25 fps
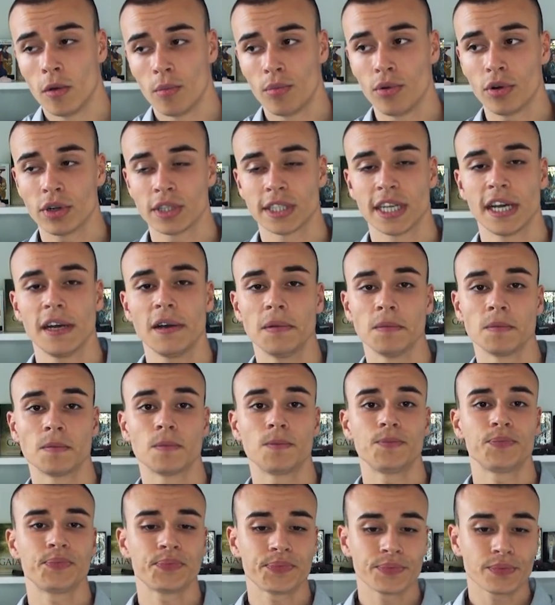Pour ça,
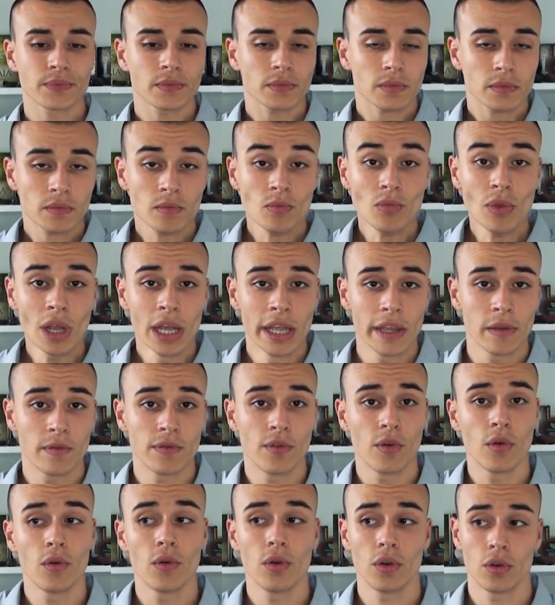il
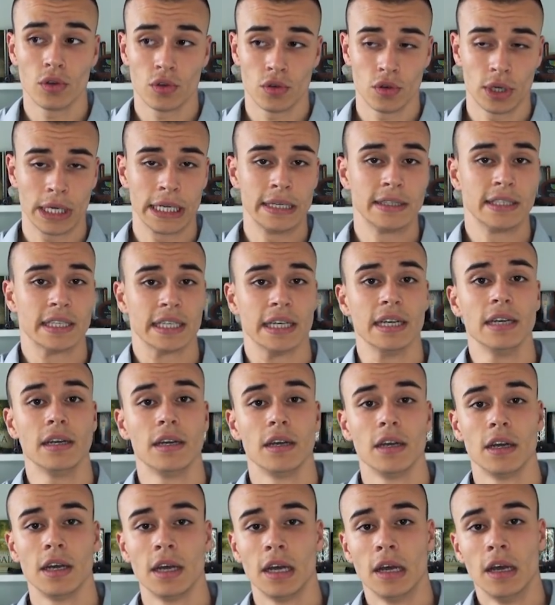faut que quelqu'un
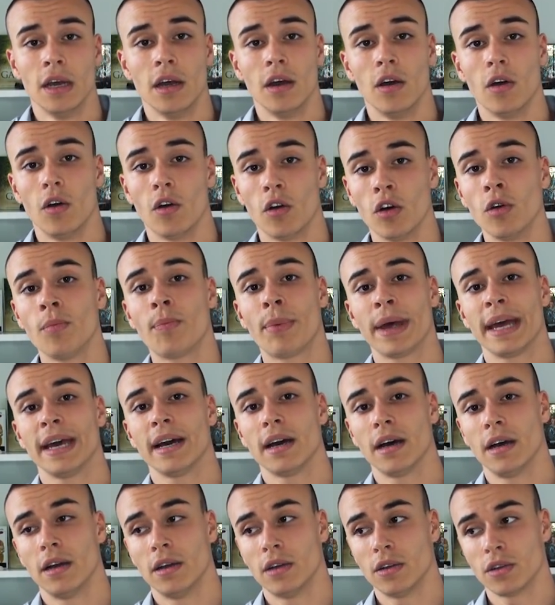
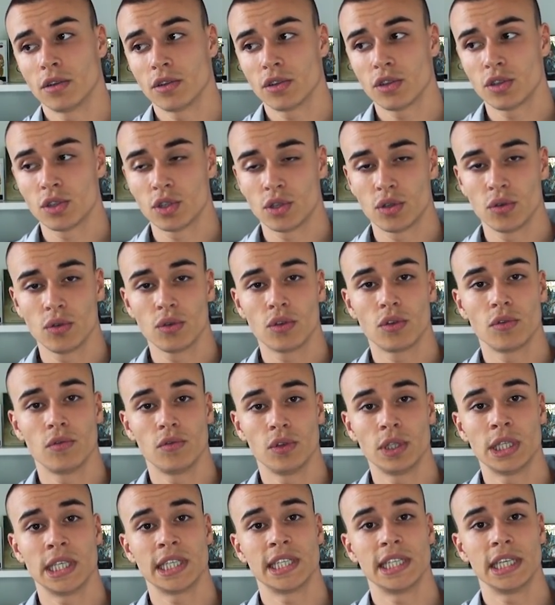repère ce que
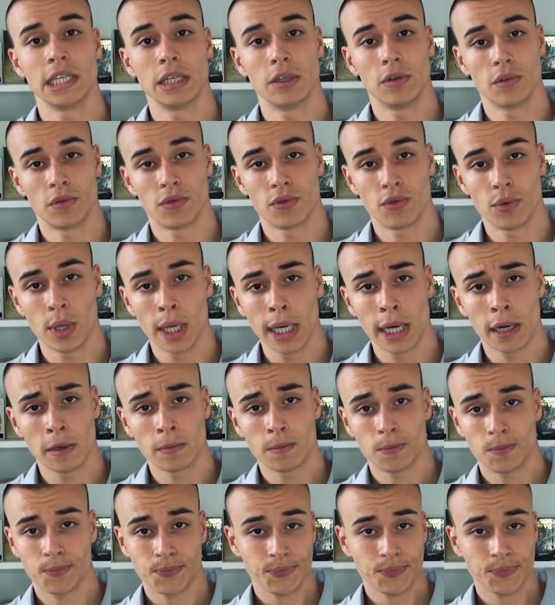vous essayez de fuir